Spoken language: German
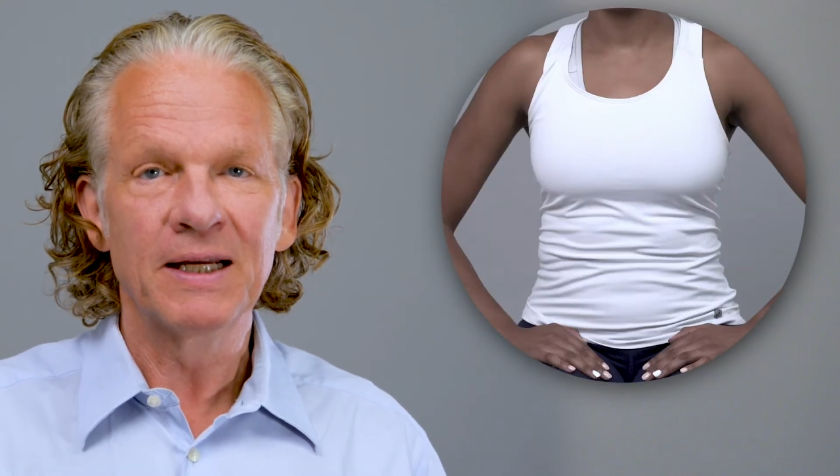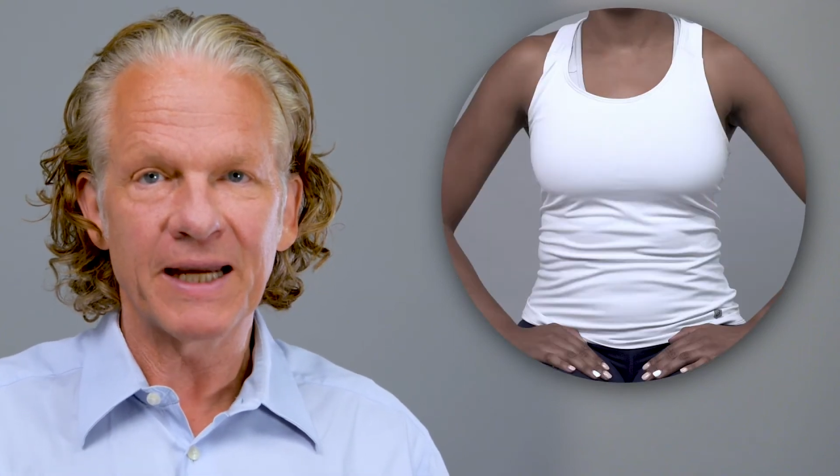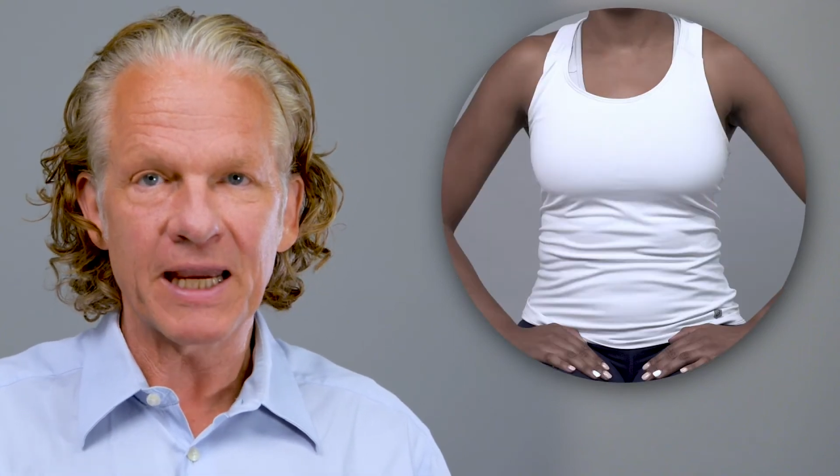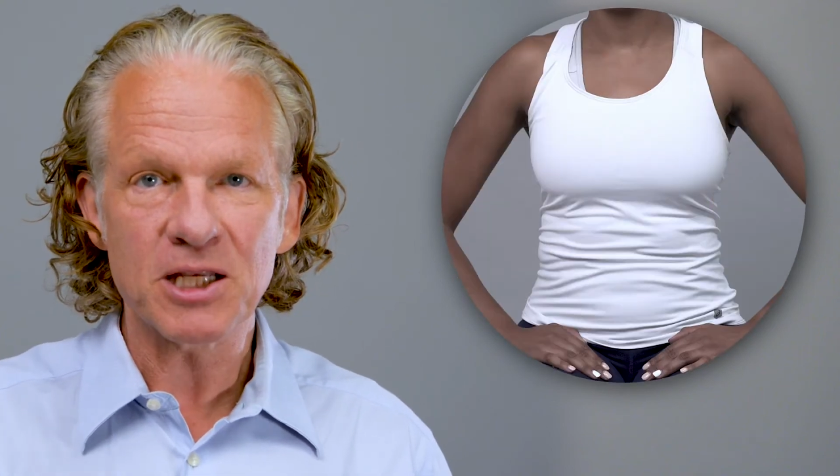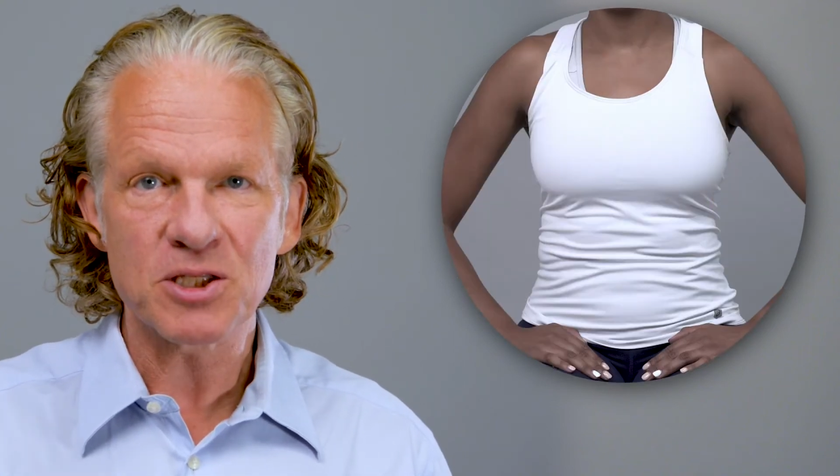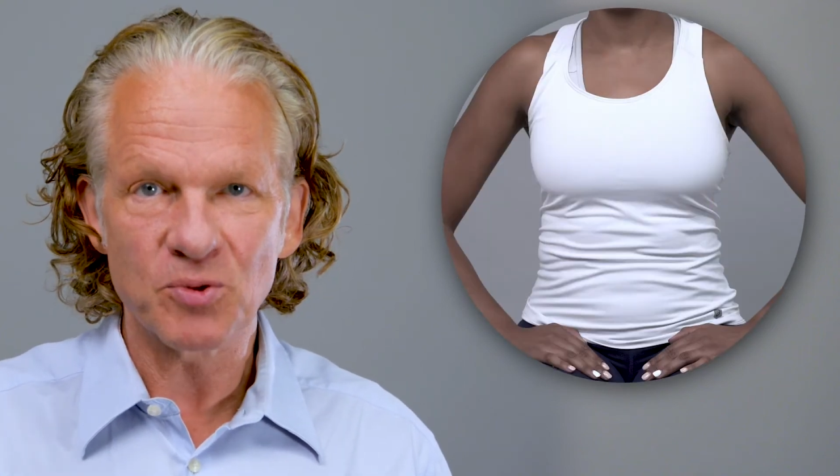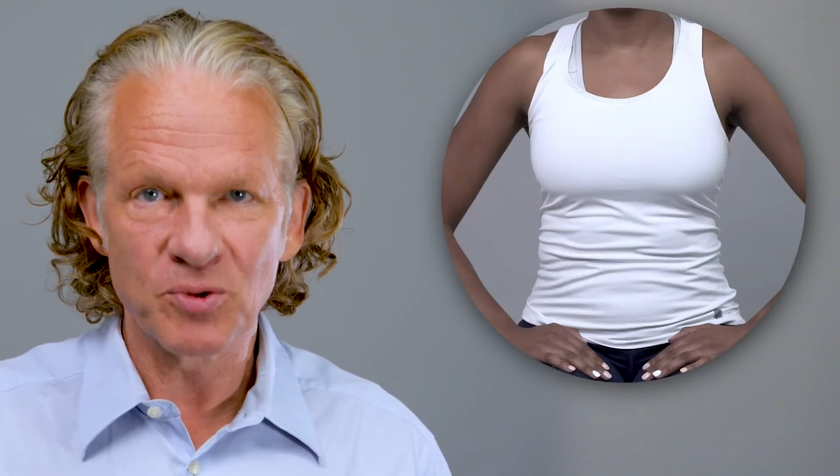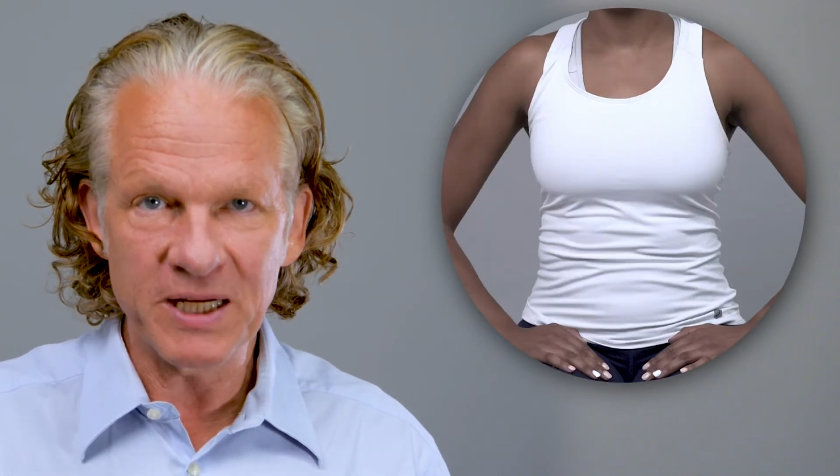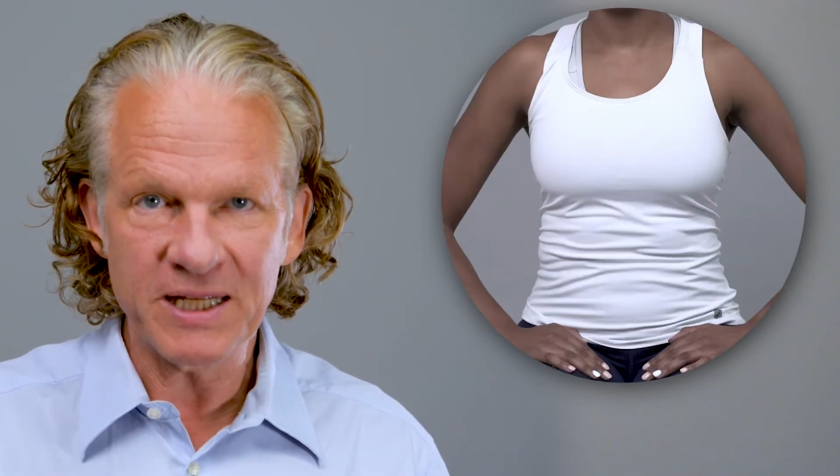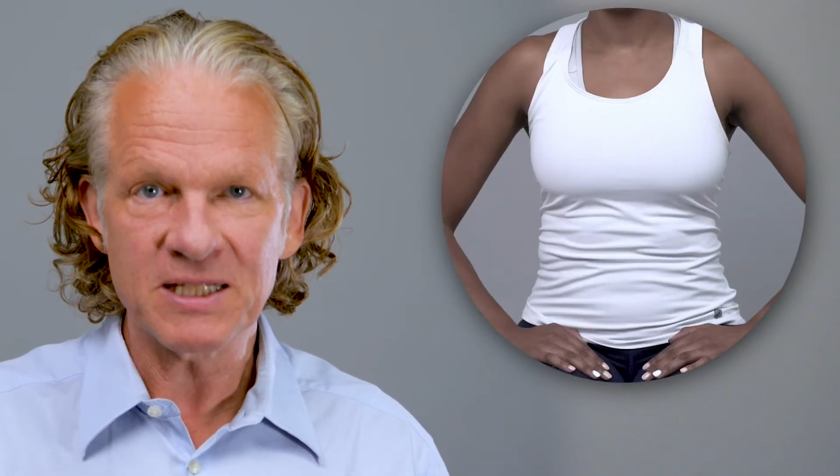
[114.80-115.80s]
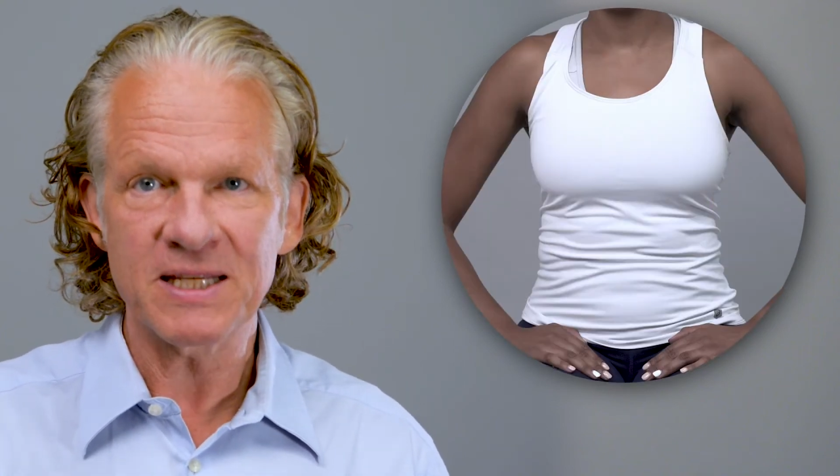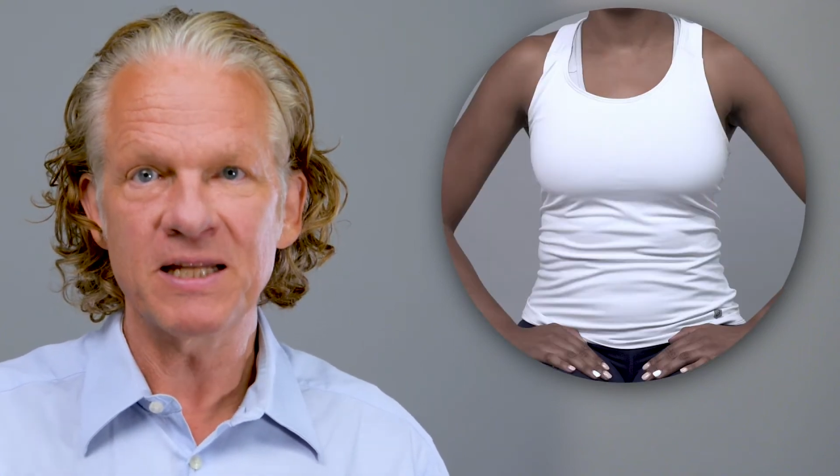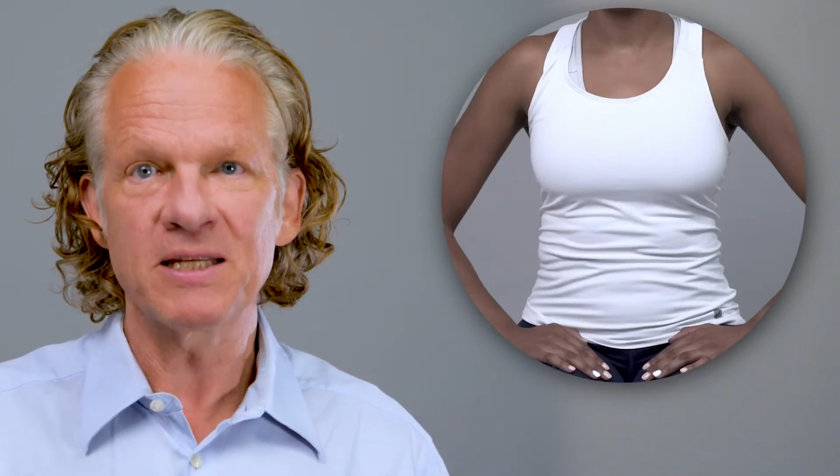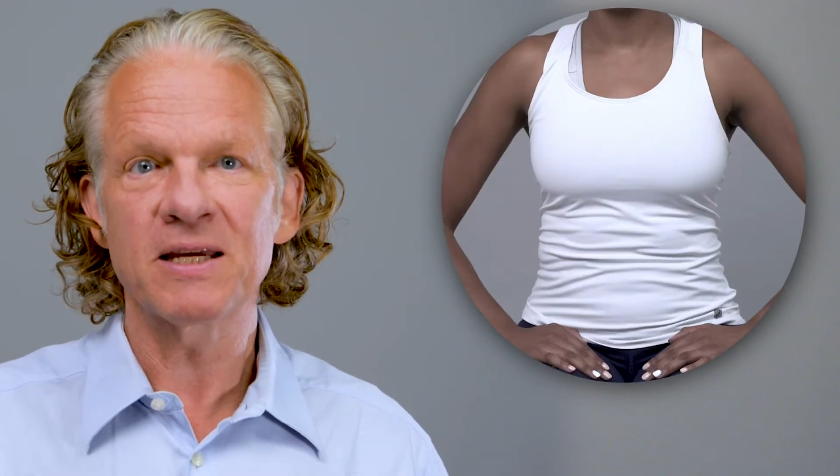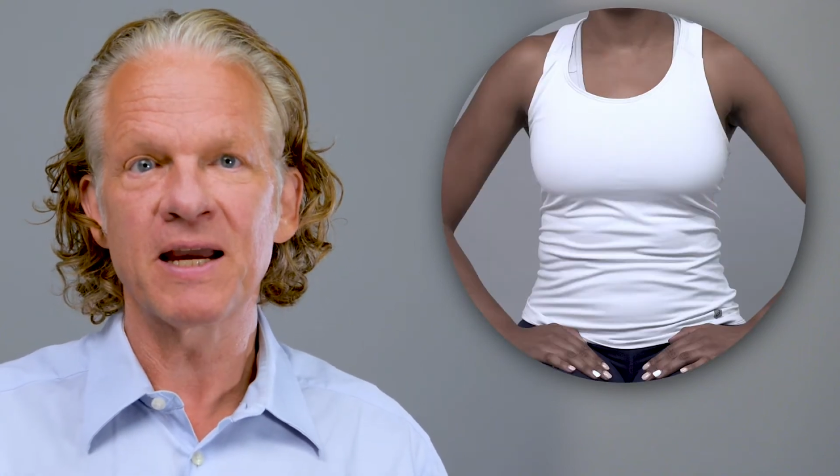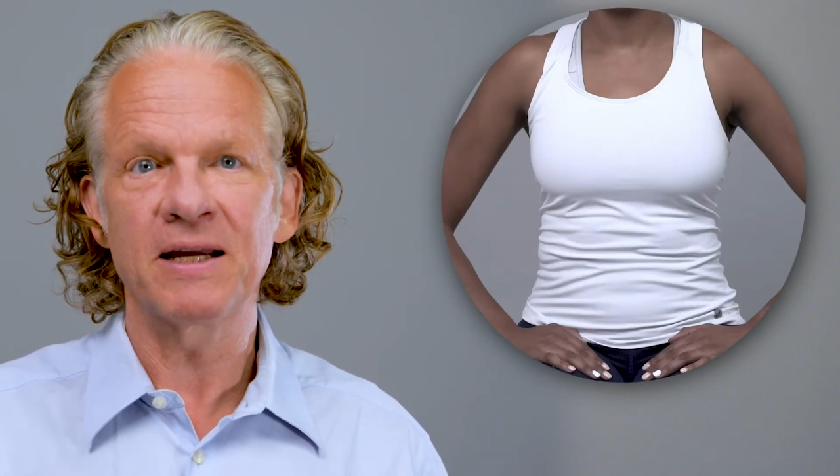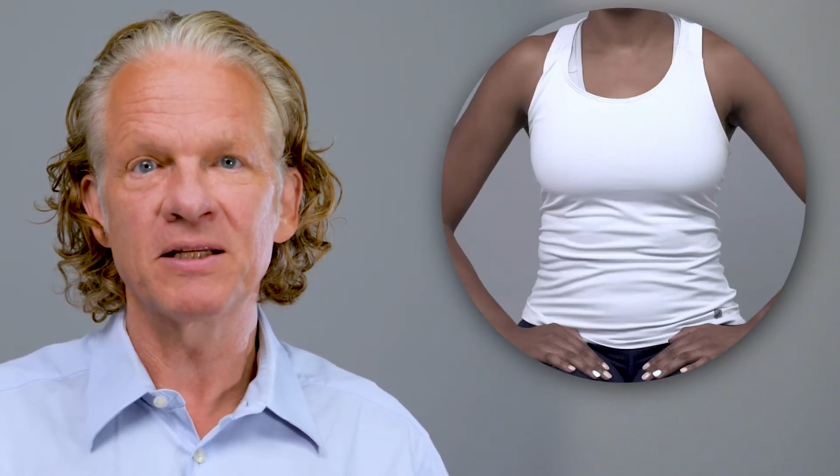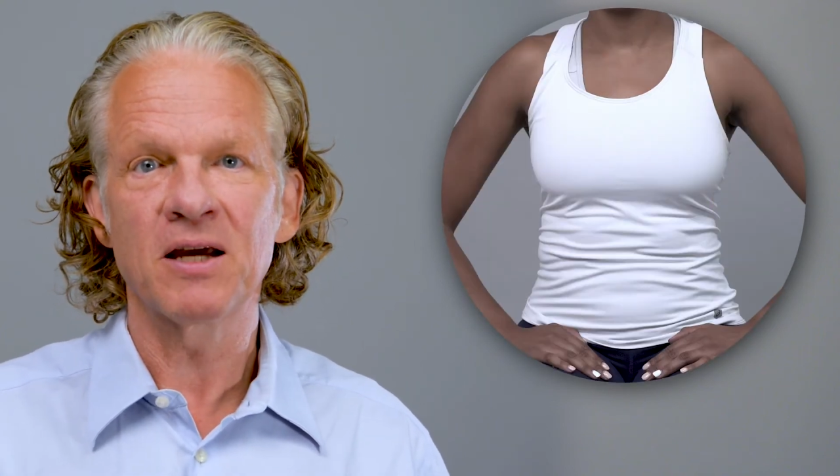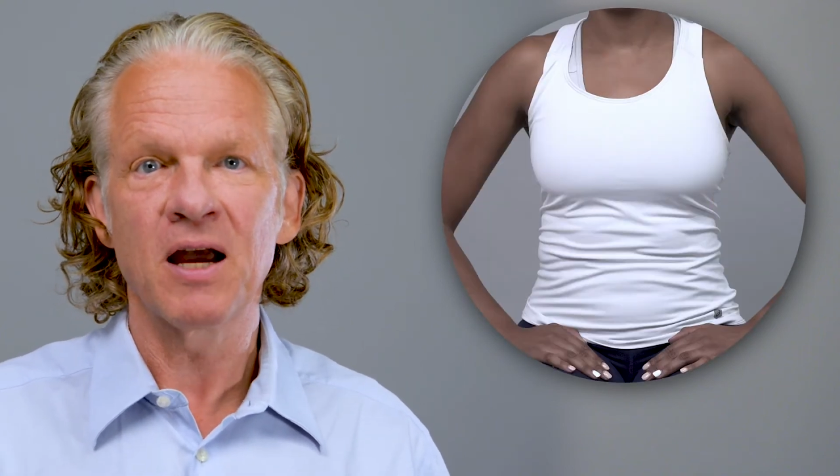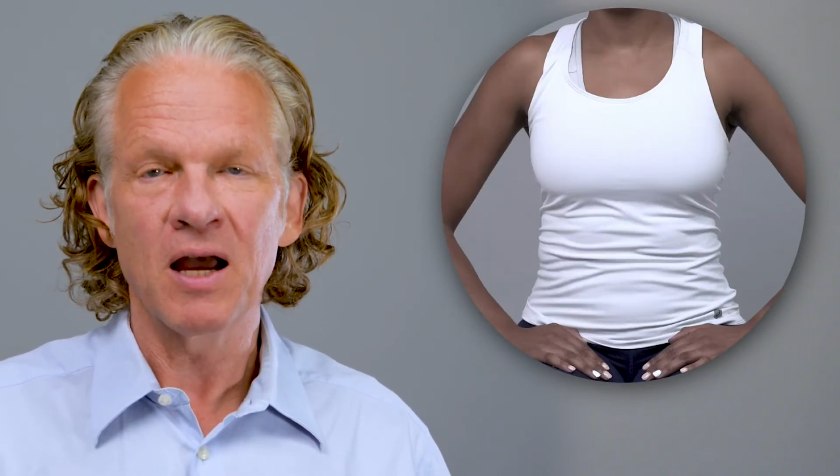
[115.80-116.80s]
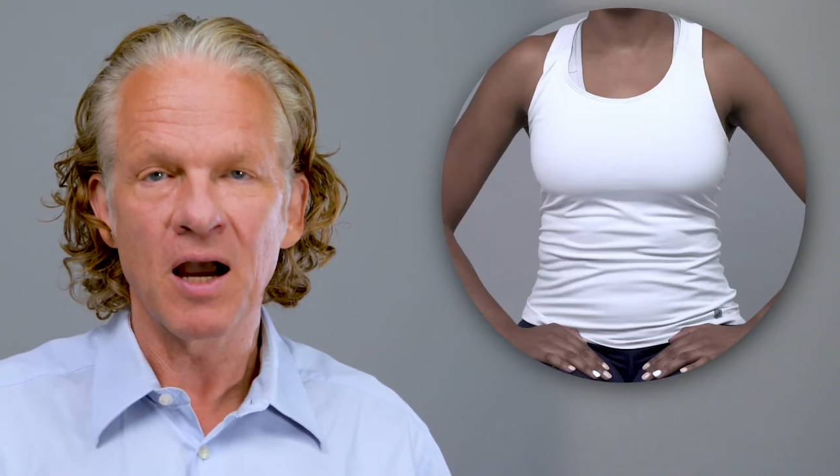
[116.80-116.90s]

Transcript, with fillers: Rechts- und Linkshändigkeit